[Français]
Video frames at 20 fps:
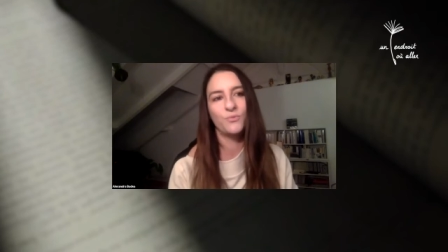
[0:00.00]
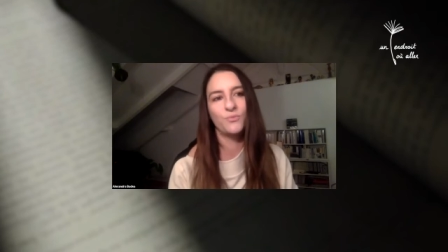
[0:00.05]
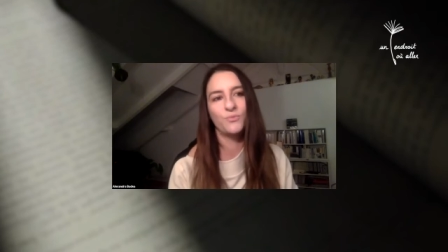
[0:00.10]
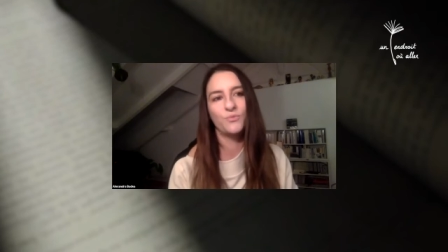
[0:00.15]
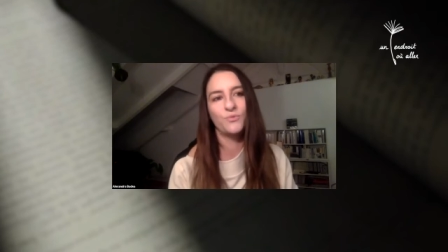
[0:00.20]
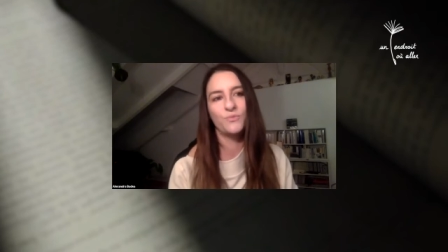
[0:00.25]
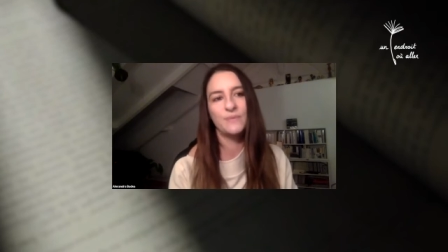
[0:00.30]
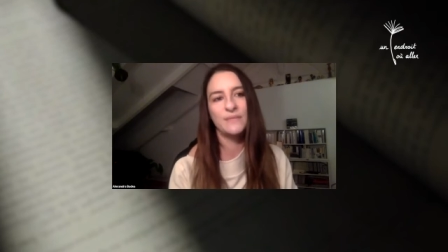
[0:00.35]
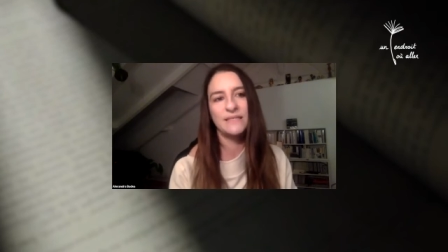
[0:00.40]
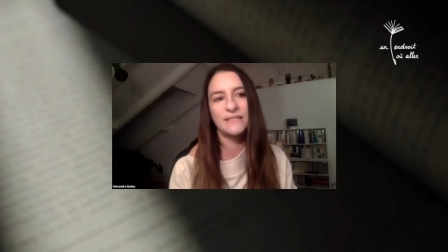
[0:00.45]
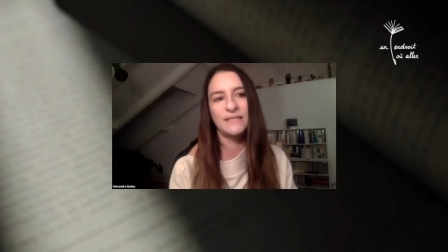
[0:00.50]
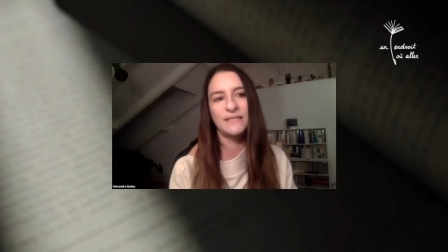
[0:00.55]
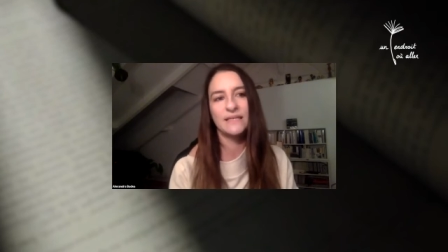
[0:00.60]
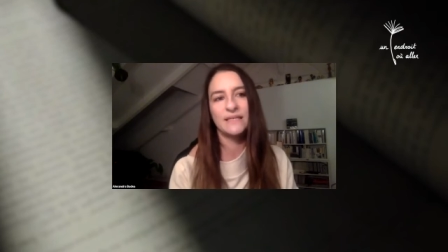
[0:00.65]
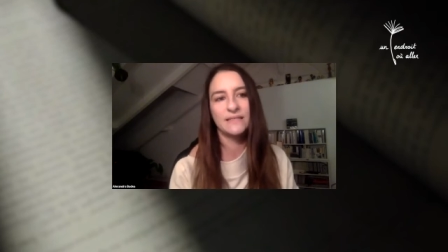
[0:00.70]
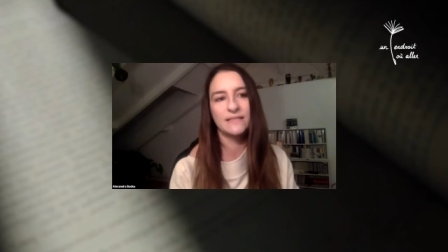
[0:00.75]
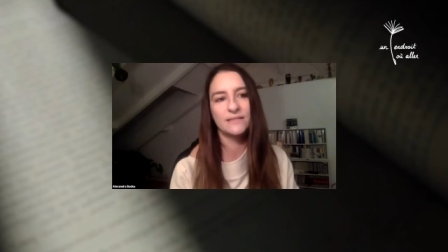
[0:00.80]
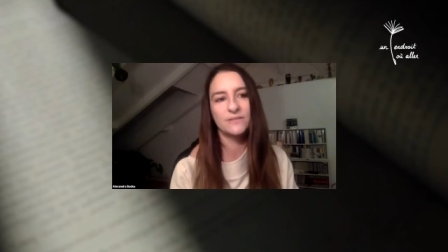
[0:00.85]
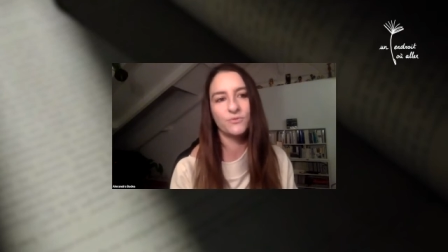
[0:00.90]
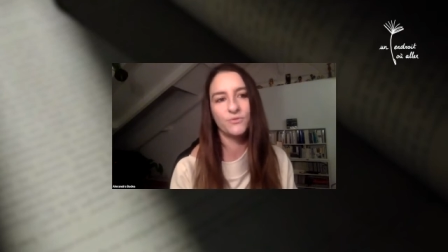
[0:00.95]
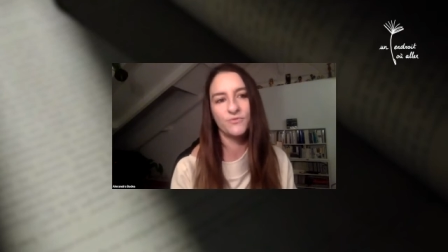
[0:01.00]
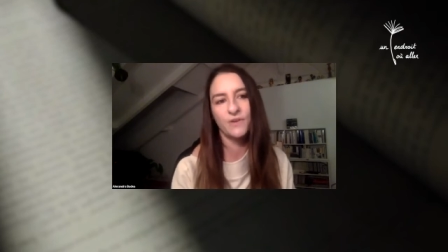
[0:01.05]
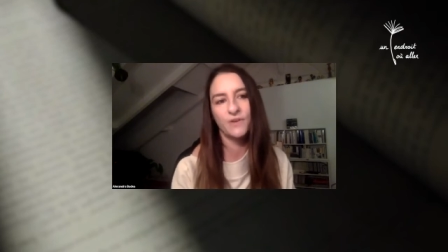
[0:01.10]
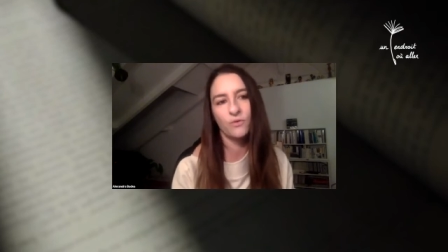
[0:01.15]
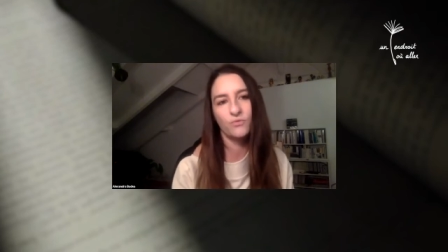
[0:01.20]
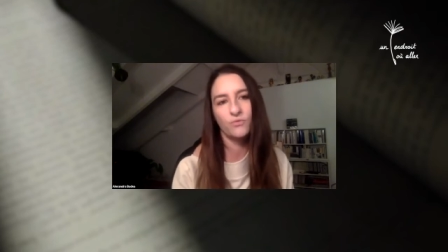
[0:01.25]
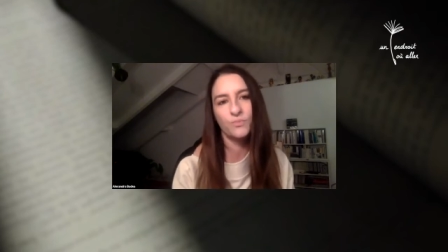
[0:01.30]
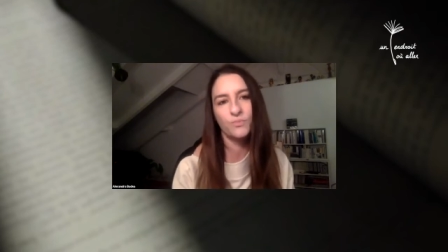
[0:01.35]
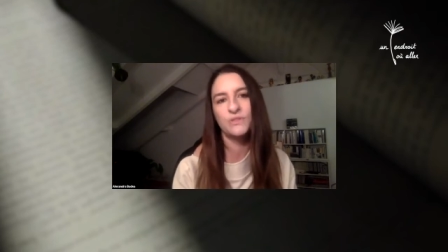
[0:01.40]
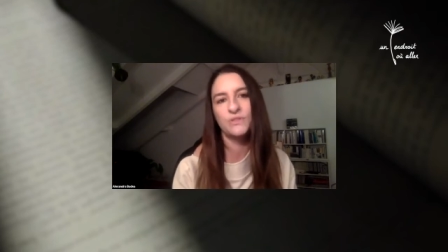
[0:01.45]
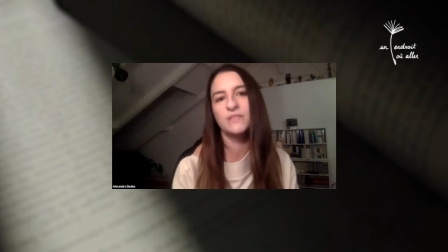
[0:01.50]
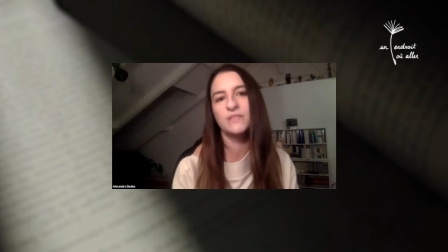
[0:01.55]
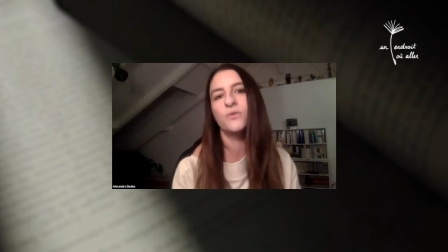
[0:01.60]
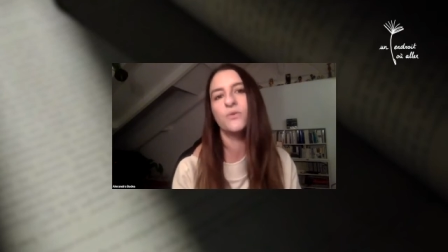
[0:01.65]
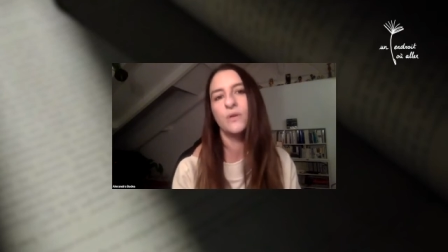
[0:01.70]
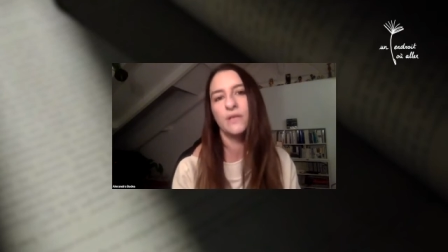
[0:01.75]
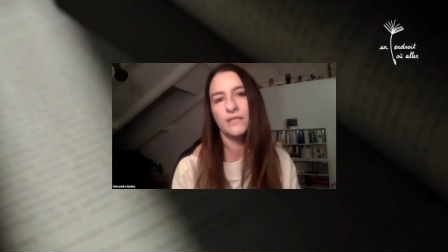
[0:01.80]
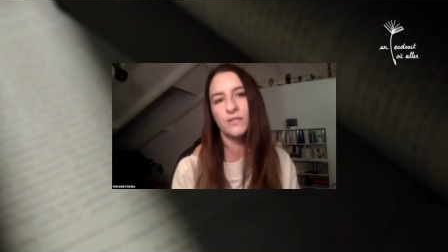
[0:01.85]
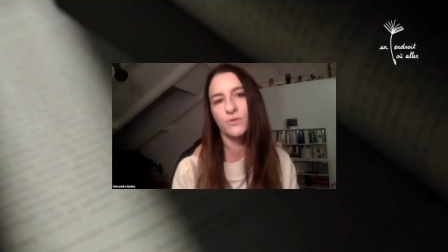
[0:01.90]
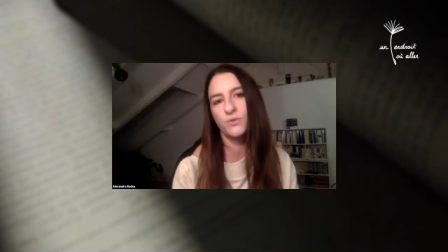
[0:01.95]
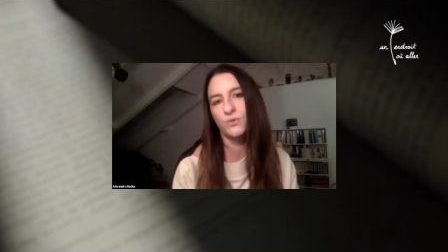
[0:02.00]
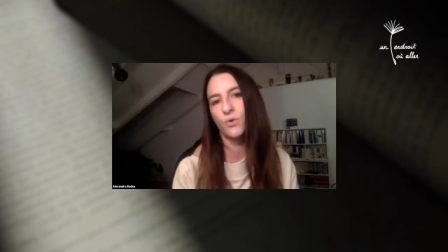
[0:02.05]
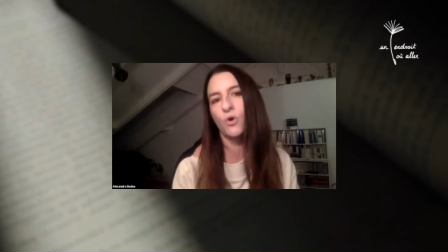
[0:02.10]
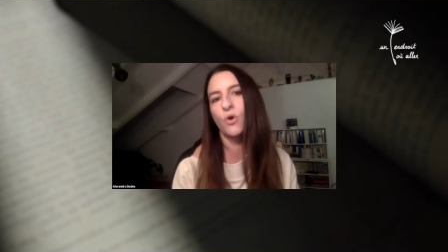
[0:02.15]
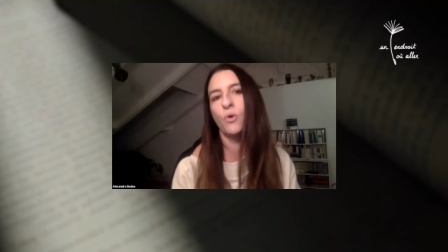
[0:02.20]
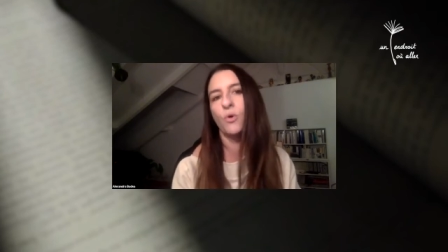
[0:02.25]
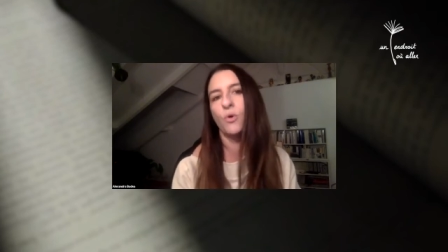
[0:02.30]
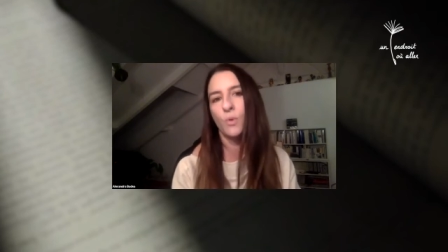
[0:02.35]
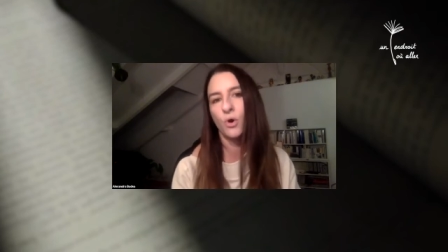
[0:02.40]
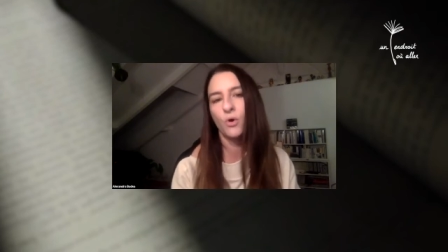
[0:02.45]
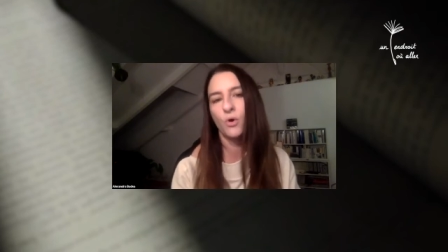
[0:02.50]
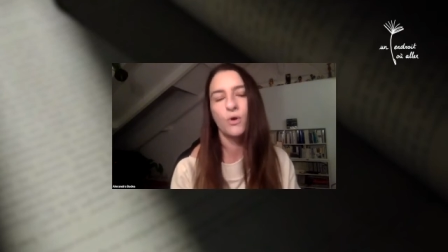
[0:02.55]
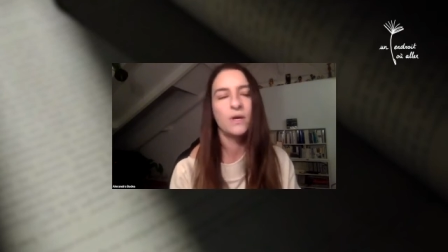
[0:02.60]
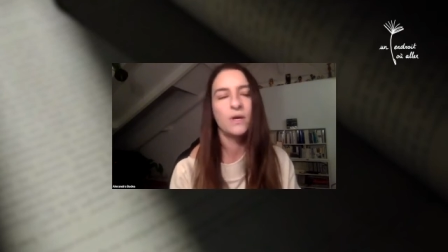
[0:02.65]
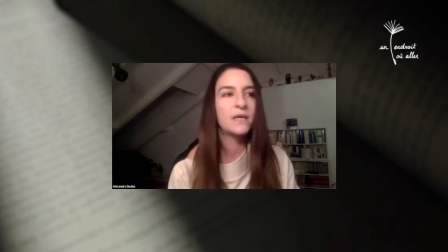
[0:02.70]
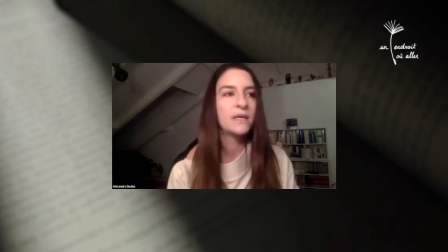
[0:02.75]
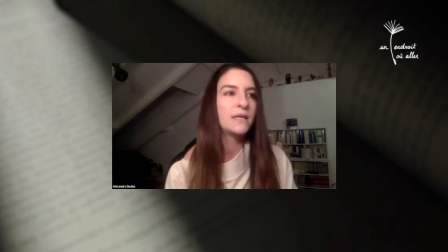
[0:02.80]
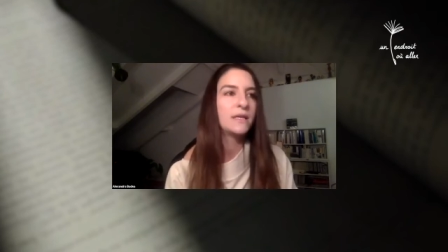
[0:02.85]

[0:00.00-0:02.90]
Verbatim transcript: publier, de faire une petite mhm. collection roman.